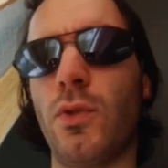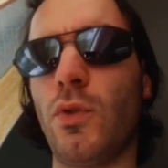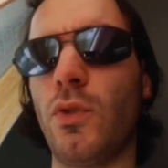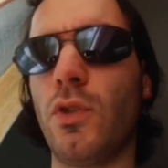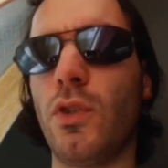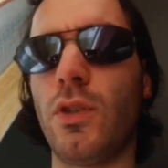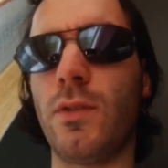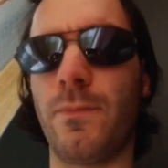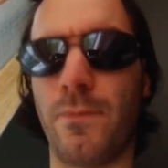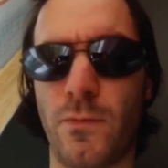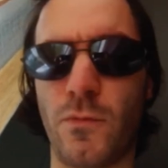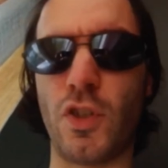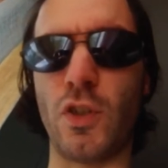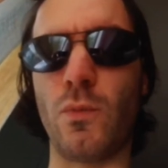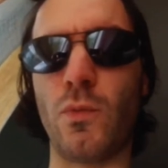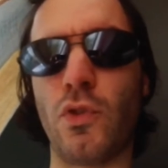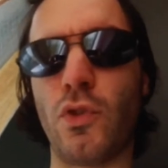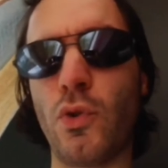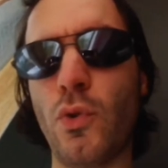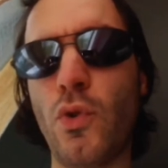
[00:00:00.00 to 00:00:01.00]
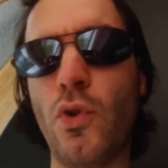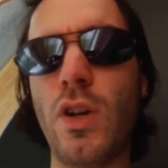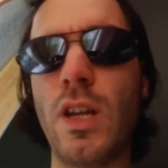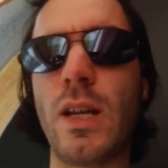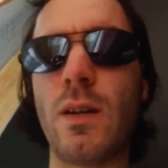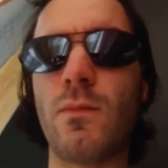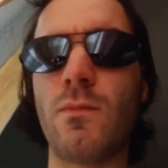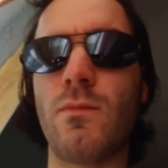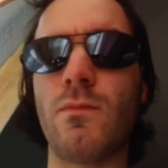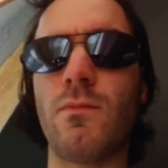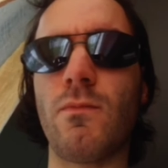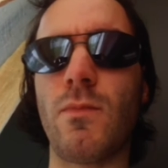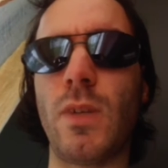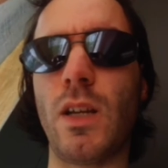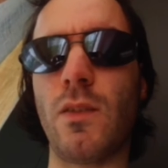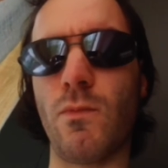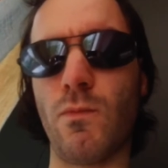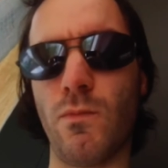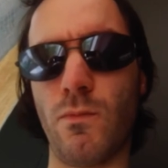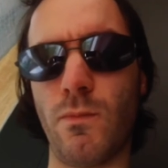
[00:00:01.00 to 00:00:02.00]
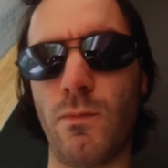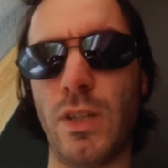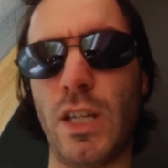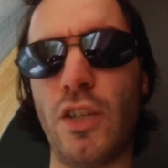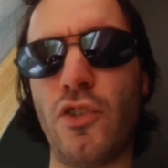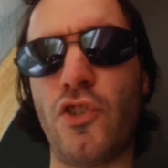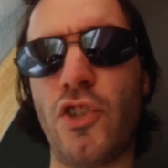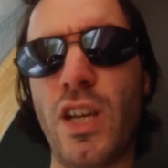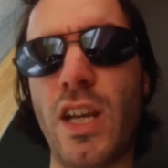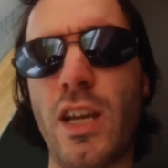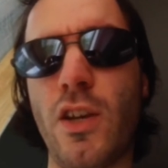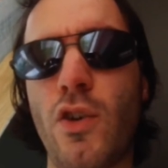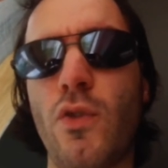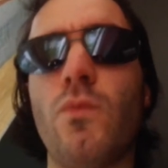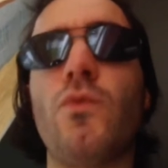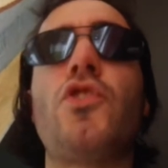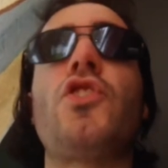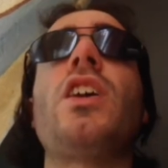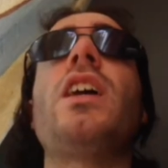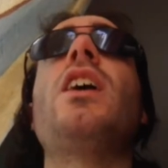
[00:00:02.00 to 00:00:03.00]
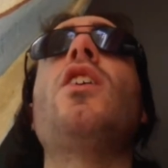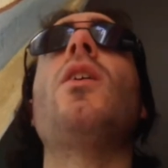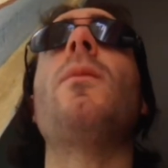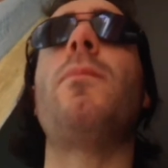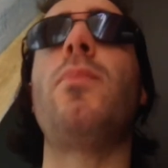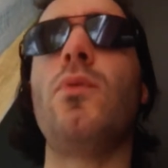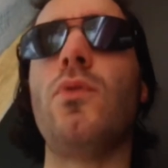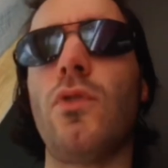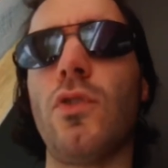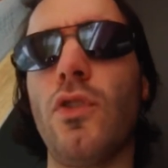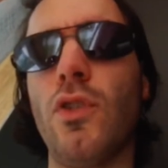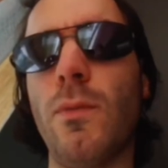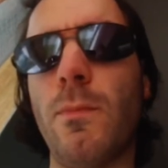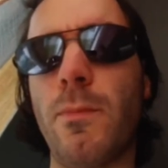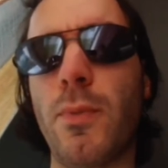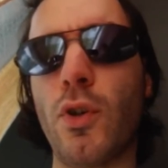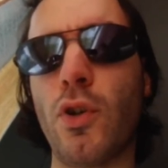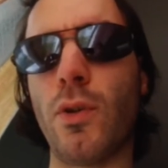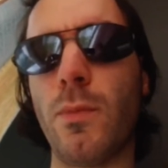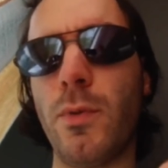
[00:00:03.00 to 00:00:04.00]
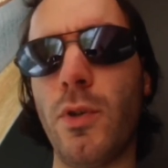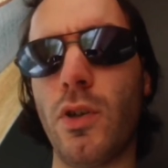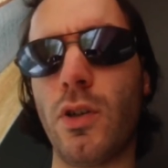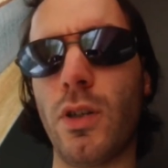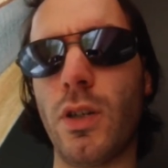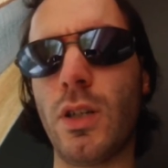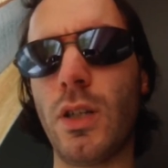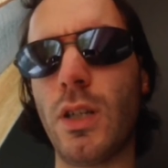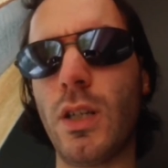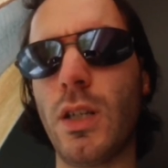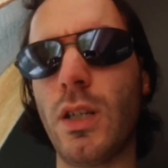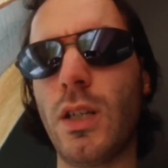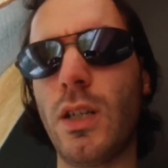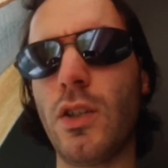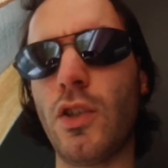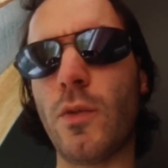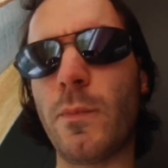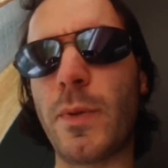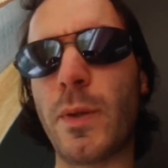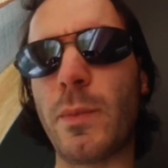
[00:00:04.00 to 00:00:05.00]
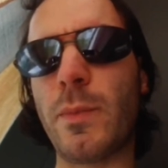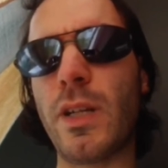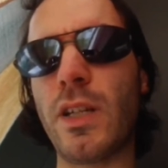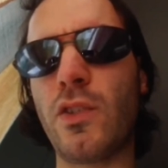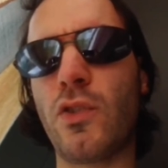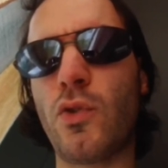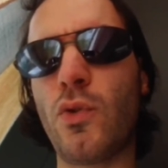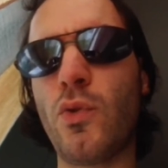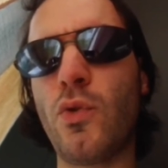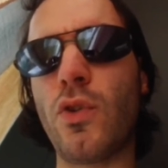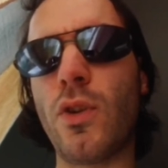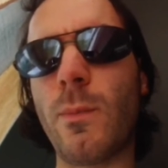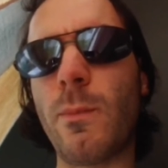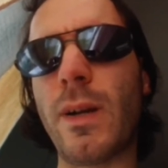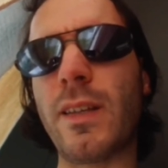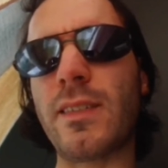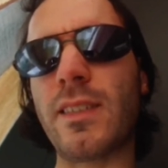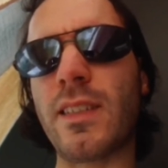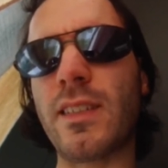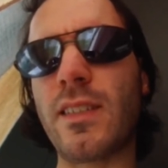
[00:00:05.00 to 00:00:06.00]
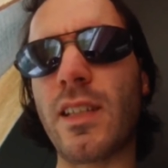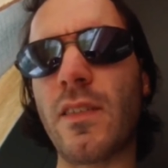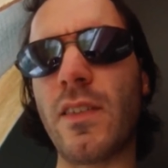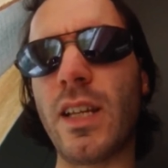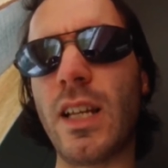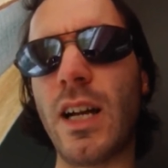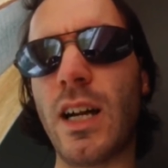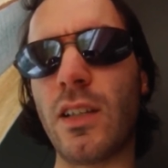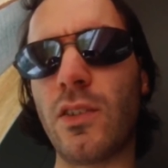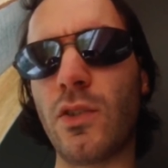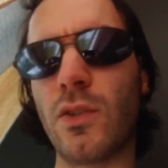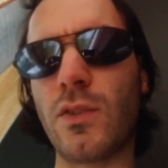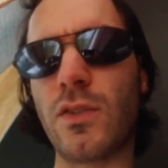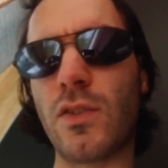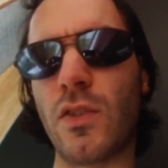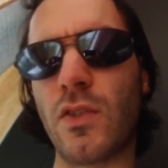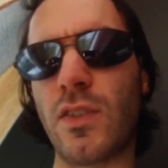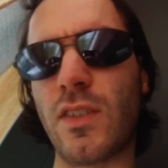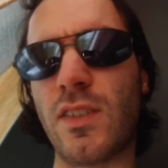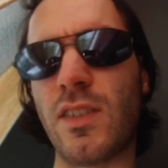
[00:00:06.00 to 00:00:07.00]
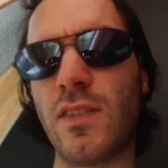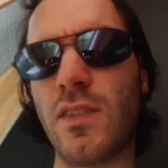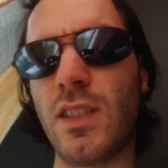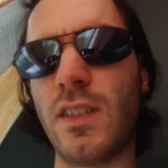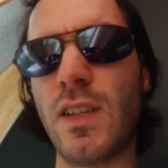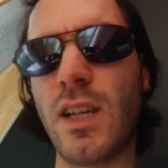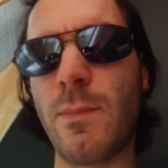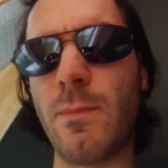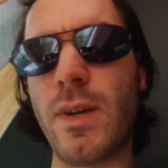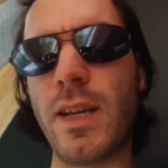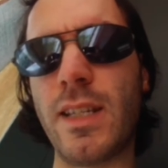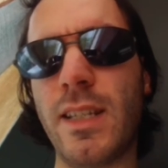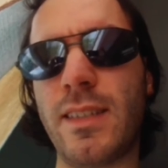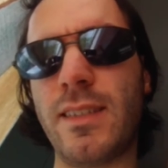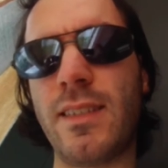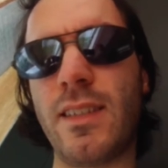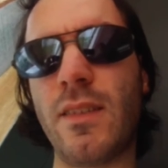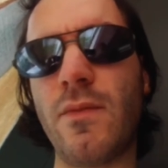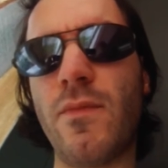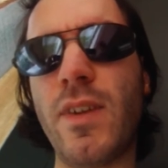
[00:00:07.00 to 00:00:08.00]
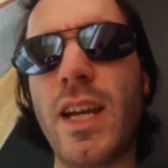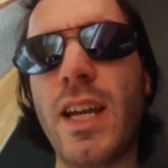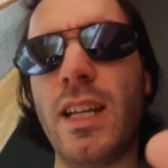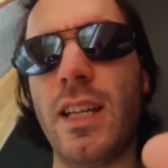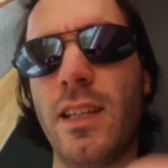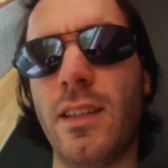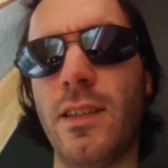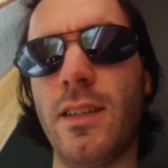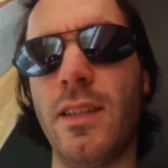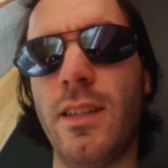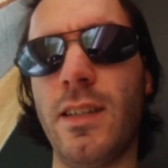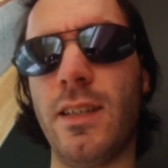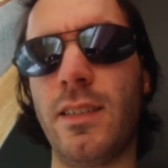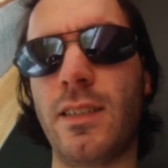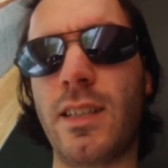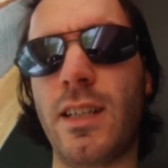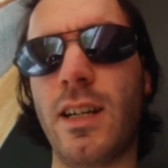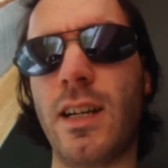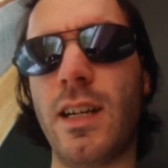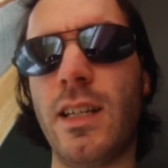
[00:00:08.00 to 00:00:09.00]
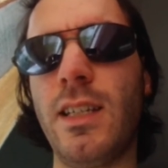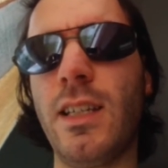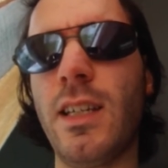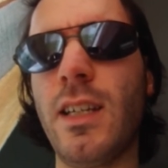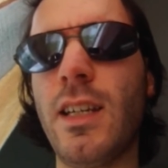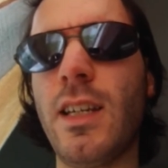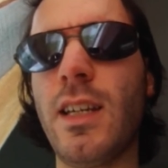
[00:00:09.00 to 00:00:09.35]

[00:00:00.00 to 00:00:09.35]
sono c'è un sole un, un, leggero, un cielo appunto non proprio, non proprio azzurro, abbastanza velato, non so se si vedeva bene, it's veiled da Sky